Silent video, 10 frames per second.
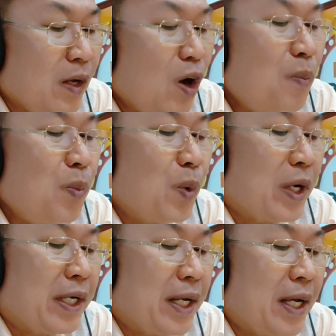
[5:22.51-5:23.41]
ก็ป่วย
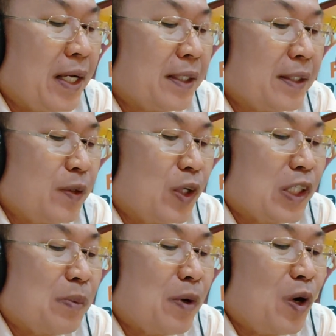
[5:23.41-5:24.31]
นะฮะ โดย
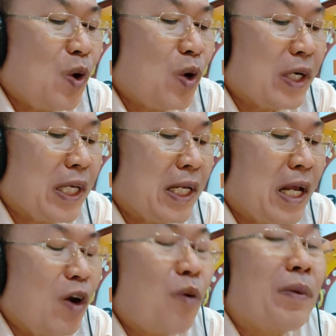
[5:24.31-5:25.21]
เฉพาะโรคนี้
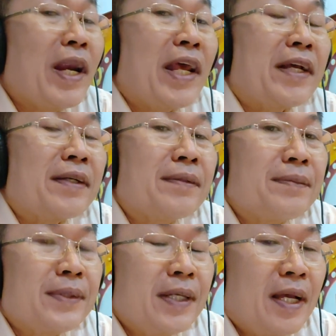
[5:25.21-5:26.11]
นะโรคมะเร็ง
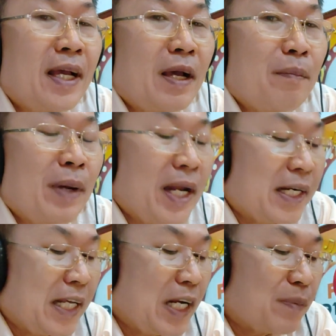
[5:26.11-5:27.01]
มะเร็ง
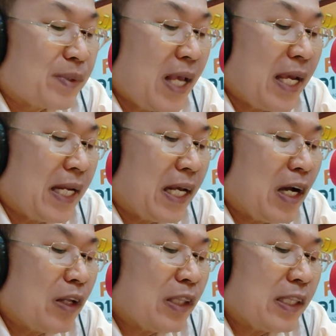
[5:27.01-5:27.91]
ในลำไส้นะ
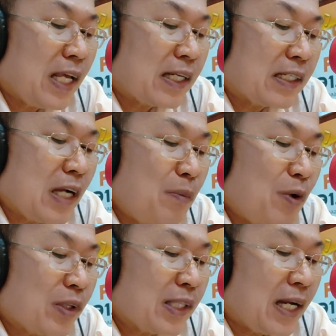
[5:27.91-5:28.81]
เขาตัดเขาบ
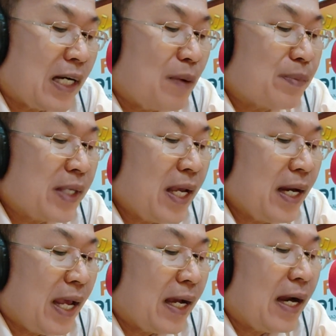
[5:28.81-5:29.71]
อกตัดลำไส้
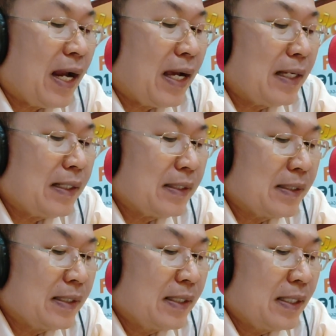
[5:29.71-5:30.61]
หลายครั้ง
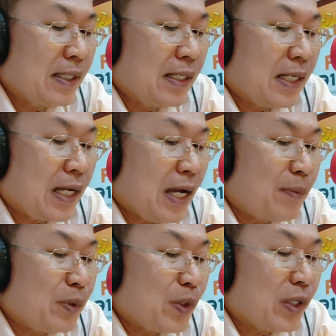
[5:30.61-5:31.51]
นะครับ
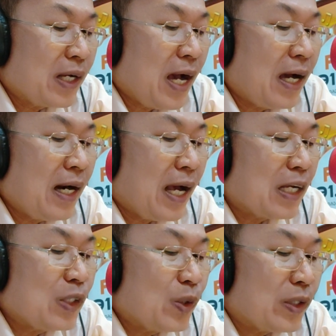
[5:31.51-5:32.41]
จนครั้งหลัง
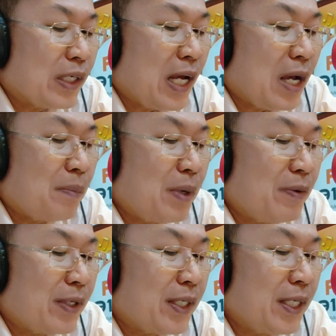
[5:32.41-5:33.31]
สุดนะฮะ เมื่อ
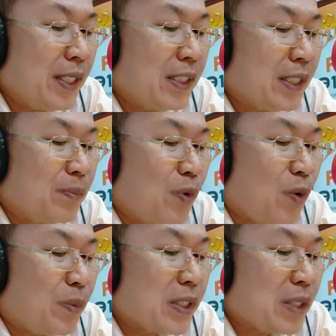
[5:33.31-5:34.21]
วันที่
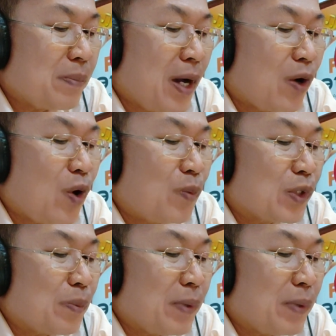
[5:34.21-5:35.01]
16พฤษภาคม